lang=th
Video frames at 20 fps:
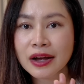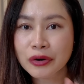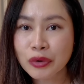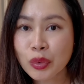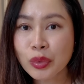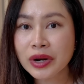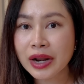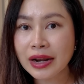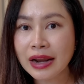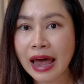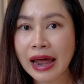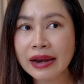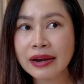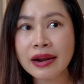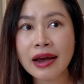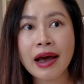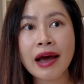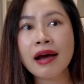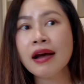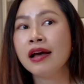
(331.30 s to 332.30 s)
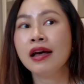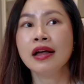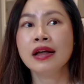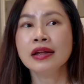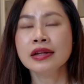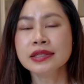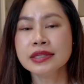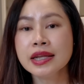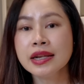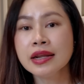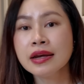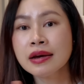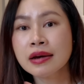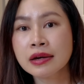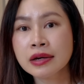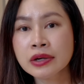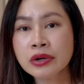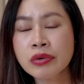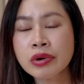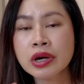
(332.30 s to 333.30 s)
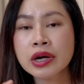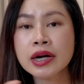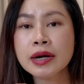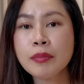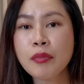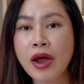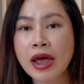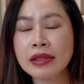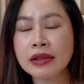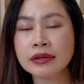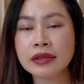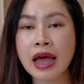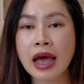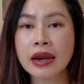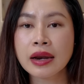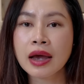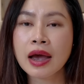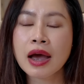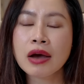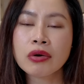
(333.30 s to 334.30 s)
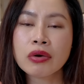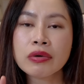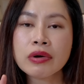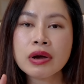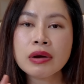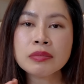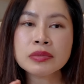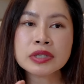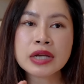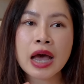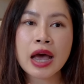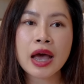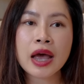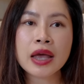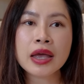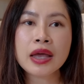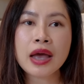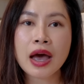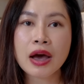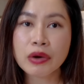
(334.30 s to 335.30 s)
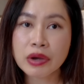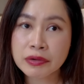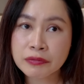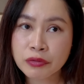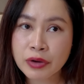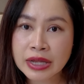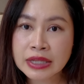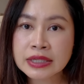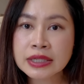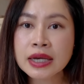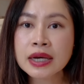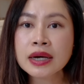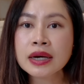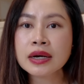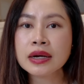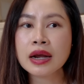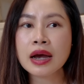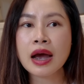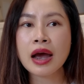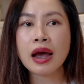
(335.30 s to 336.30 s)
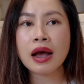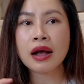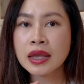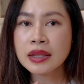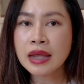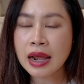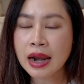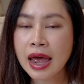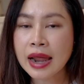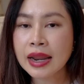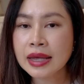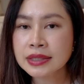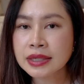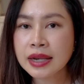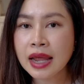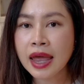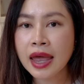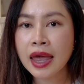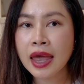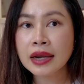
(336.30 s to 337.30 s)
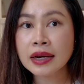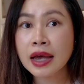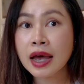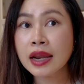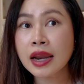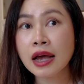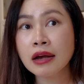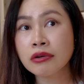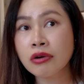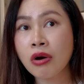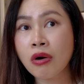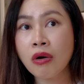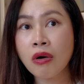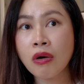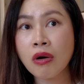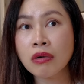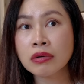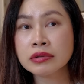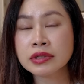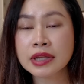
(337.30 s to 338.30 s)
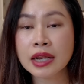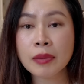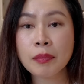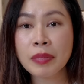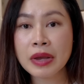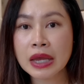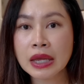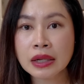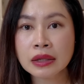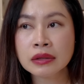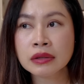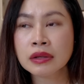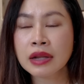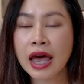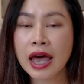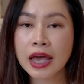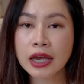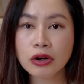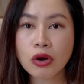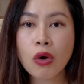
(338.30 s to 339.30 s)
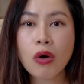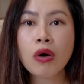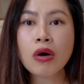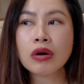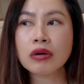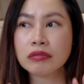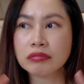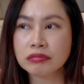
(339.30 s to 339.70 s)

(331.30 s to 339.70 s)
รุ่นนั้นๆนะคะ สิ่งที่เกิดขึ้นก็คือแบรนด์ต่างๆนะคะ ก็เริ่มใช้อินฟลูเอนเซอร์นะคะดารานักแสดงนะคะนักร้อง ศิลปิน ไอดอล